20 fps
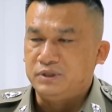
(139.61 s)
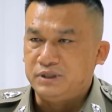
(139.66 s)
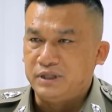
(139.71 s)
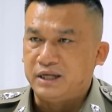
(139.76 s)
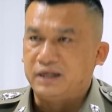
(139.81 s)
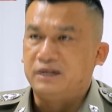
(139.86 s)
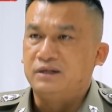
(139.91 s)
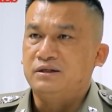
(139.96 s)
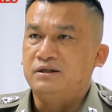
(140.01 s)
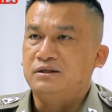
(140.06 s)
ห
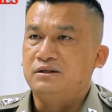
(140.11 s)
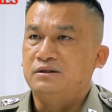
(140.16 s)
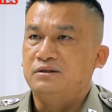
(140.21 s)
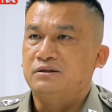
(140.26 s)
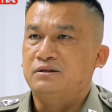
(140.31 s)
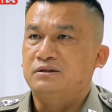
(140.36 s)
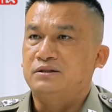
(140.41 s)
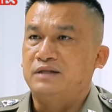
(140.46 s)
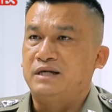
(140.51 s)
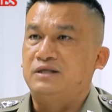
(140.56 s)
ญิง
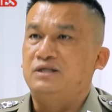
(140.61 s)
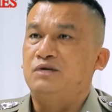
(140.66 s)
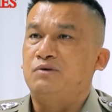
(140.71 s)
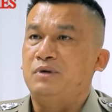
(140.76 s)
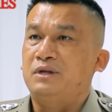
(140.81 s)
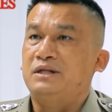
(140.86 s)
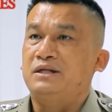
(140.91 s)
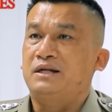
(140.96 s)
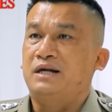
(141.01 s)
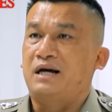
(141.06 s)
เสียชี
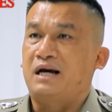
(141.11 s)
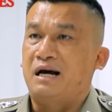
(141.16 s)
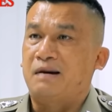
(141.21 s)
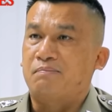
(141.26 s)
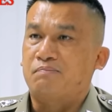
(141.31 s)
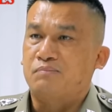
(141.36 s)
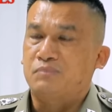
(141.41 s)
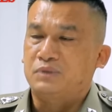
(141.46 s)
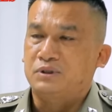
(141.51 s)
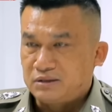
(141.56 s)
วิตนะครั
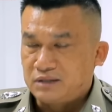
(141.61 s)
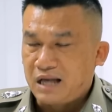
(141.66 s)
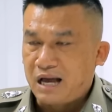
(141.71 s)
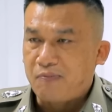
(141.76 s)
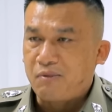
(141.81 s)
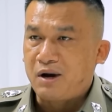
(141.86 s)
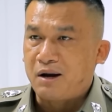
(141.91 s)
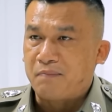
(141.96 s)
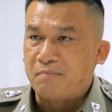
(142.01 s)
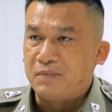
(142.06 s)
บ ทรา
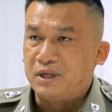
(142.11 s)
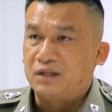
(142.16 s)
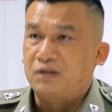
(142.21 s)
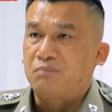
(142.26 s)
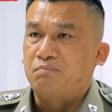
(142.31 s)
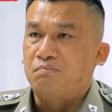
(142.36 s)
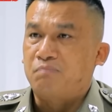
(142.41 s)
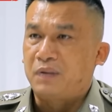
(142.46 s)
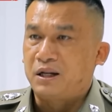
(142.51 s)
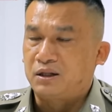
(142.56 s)
บว่ามี
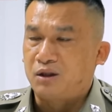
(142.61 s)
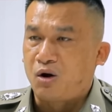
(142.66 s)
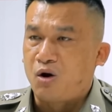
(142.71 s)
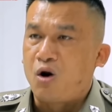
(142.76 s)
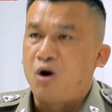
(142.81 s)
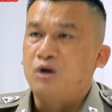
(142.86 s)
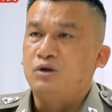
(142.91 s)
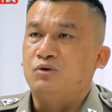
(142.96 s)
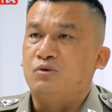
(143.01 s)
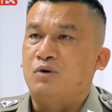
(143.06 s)
เป็น
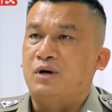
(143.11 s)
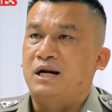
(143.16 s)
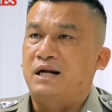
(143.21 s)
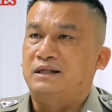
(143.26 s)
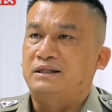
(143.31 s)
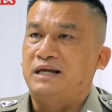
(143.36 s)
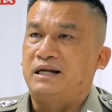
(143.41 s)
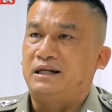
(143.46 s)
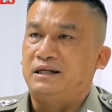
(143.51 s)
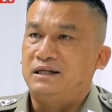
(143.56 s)
ท้องอยู่กำ
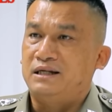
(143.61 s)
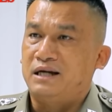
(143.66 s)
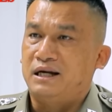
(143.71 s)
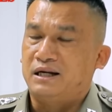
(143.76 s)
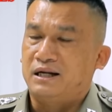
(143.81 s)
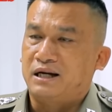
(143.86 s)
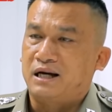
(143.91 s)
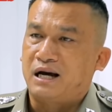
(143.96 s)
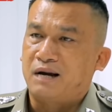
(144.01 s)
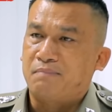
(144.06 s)
ลังเจ็ดเดือน
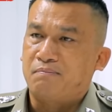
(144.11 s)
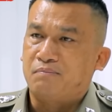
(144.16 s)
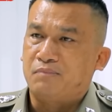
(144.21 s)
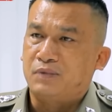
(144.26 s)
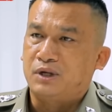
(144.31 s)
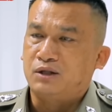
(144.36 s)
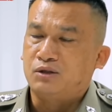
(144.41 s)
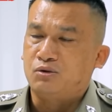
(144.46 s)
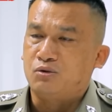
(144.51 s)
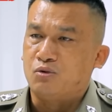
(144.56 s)
นะครับ
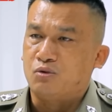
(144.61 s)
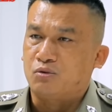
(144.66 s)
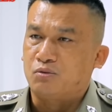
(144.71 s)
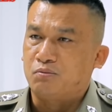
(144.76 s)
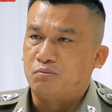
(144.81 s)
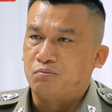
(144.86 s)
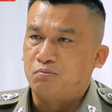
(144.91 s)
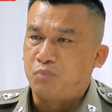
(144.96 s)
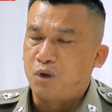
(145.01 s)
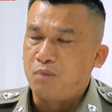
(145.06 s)
และถูก
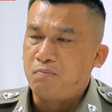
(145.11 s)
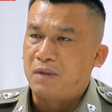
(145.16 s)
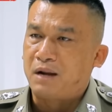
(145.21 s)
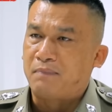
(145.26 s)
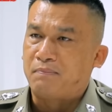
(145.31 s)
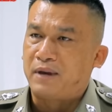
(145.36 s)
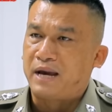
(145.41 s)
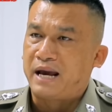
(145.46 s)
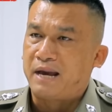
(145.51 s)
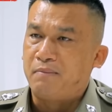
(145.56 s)
พบบา
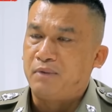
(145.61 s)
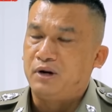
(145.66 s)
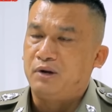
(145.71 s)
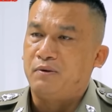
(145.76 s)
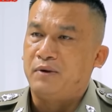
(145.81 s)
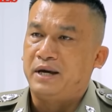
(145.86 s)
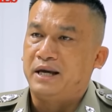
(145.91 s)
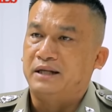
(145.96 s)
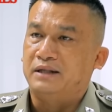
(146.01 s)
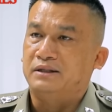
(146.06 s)
ดแผลบ
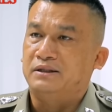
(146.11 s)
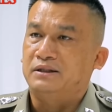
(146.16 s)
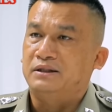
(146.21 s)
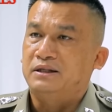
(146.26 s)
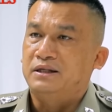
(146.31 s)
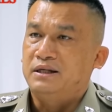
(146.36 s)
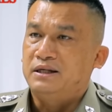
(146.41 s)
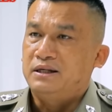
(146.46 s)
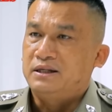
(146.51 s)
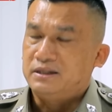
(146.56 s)
ริเวณ
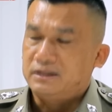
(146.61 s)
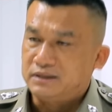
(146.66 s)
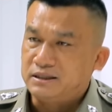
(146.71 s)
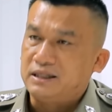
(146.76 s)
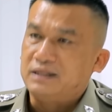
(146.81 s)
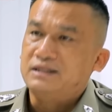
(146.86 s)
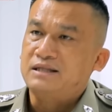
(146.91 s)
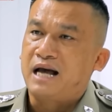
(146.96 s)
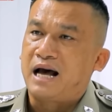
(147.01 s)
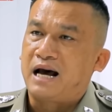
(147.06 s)

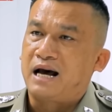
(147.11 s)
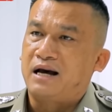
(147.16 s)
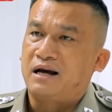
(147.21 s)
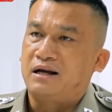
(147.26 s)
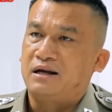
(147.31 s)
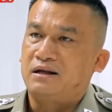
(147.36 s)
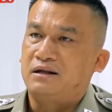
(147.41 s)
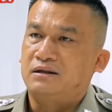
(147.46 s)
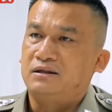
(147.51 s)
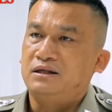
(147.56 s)
ศีรษะ
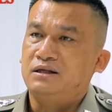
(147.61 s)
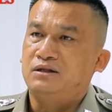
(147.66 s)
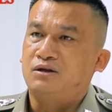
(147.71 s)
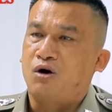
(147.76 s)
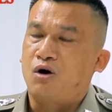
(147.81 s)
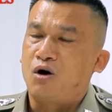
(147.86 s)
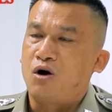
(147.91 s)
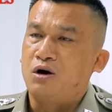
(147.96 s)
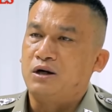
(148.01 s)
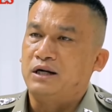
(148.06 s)

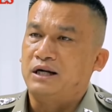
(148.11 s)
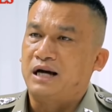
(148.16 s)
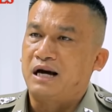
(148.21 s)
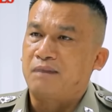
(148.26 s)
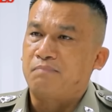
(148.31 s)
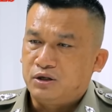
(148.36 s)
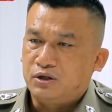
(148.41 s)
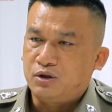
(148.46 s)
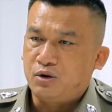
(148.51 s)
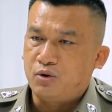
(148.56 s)
ที่ท้องนะค
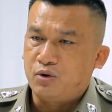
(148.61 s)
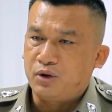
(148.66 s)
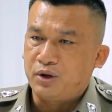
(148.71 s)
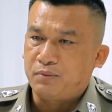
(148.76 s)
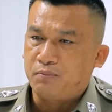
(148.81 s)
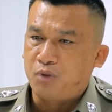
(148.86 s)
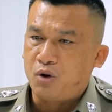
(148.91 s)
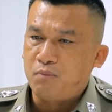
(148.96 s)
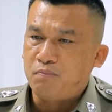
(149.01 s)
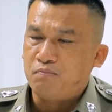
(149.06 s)
รับโดย
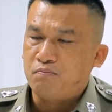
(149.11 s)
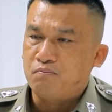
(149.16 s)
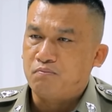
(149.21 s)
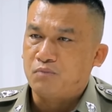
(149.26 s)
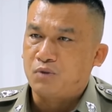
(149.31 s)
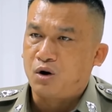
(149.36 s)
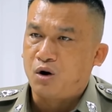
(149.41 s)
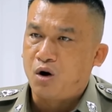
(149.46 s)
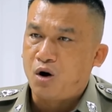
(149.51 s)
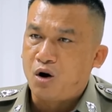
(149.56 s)
พบ
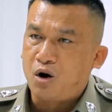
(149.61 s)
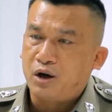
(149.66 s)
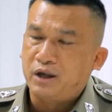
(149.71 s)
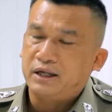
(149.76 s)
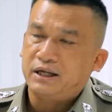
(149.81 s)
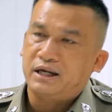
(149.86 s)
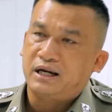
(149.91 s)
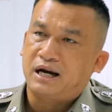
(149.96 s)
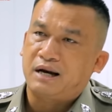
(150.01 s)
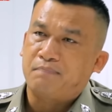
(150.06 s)
ค้อน
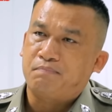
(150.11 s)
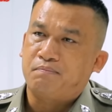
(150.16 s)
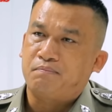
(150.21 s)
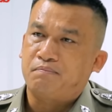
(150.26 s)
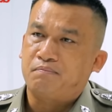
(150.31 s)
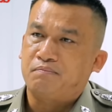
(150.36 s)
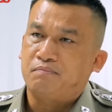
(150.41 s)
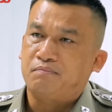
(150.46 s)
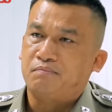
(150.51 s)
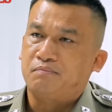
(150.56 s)
นะครับ
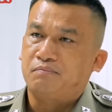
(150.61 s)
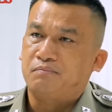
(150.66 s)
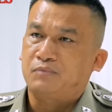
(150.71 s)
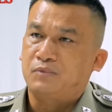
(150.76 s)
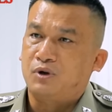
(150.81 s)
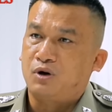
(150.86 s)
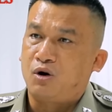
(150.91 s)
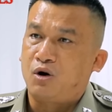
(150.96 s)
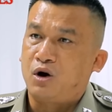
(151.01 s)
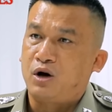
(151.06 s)

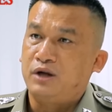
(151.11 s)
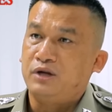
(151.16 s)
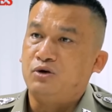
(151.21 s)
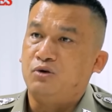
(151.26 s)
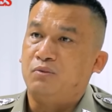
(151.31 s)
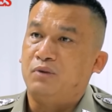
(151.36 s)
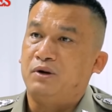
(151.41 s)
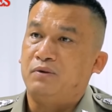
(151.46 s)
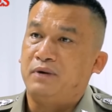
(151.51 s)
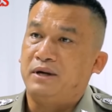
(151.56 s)
ค้อนอ
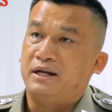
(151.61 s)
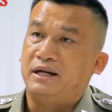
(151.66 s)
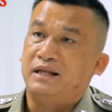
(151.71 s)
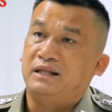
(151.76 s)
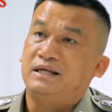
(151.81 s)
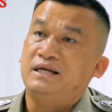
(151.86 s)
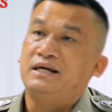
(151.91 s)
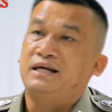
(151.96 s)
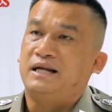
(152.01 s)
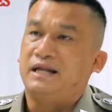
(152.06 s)
ยู่บริเวณใน
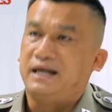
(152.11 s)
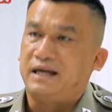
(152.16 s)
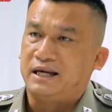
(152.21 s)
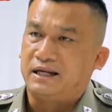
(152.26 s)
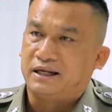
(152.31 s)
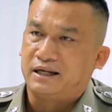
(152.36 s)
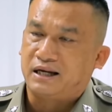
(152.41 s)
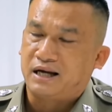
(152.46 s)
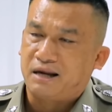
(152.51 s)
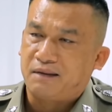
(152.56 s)
ที่เกิดเห
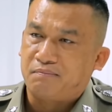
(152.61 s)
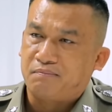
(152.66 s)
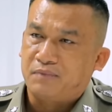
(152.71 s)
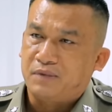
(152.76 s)
ตุนะครับ